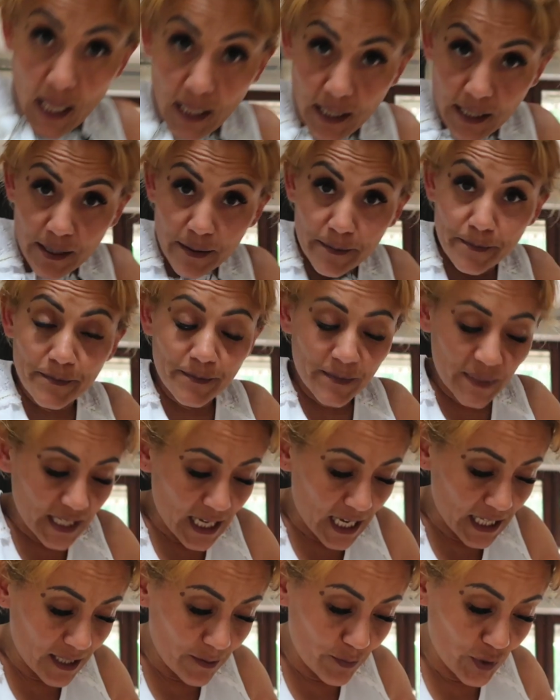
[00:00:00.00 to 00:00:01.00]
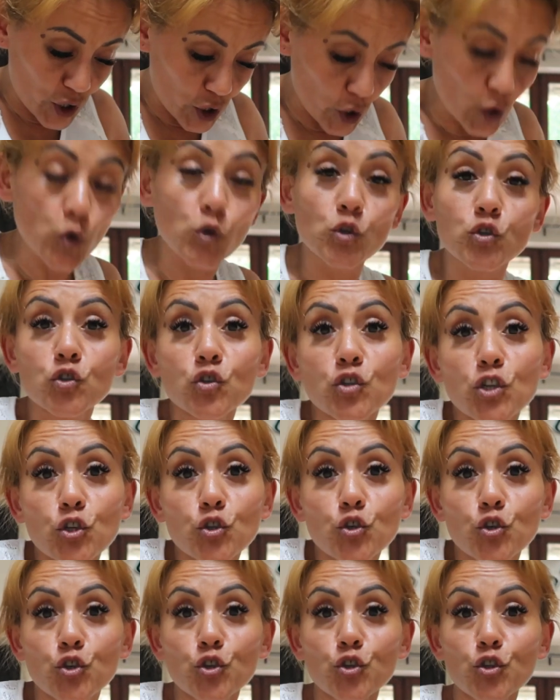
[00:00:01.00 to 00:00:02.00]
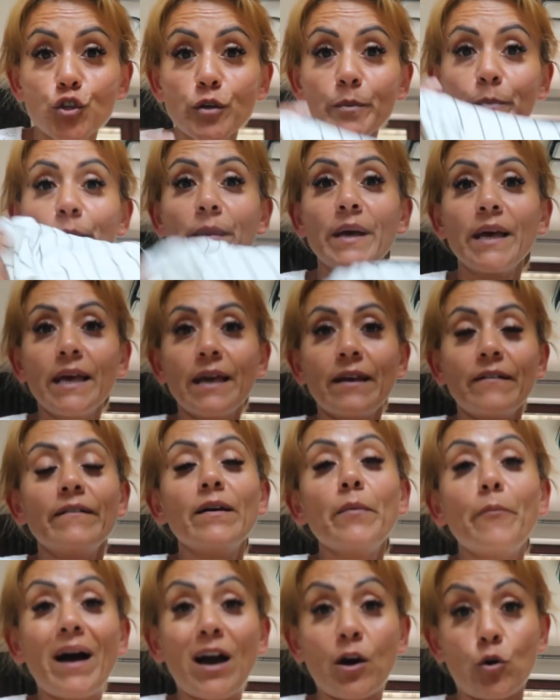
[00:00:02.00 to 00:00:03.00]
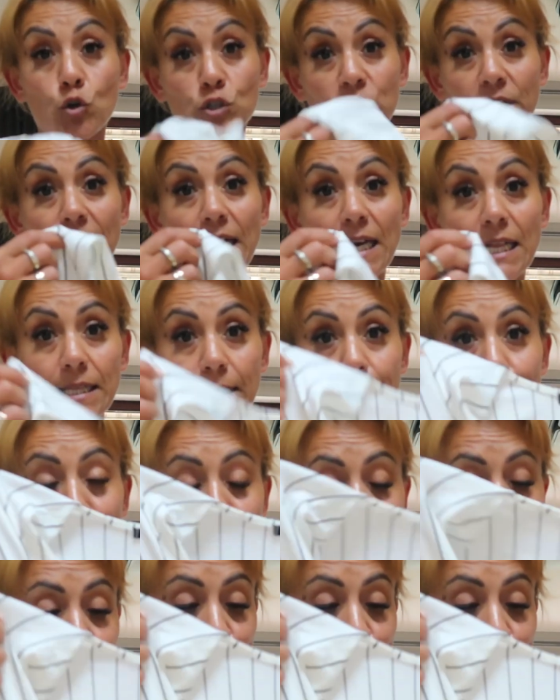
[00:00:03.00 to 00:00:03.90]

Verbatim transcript: aldım. Sade bir şey olsun diye düşündüm. Ve Mango'dan aldım.